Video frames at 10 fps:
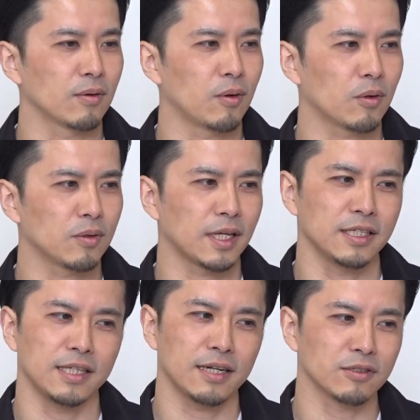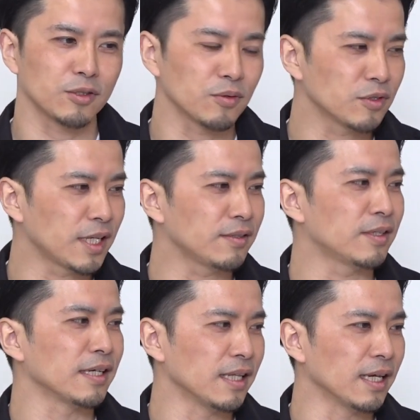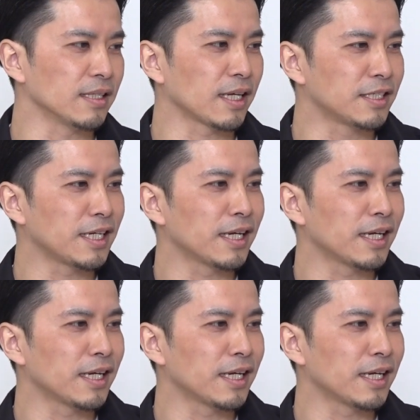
コロナになる直前ぐらいで立ち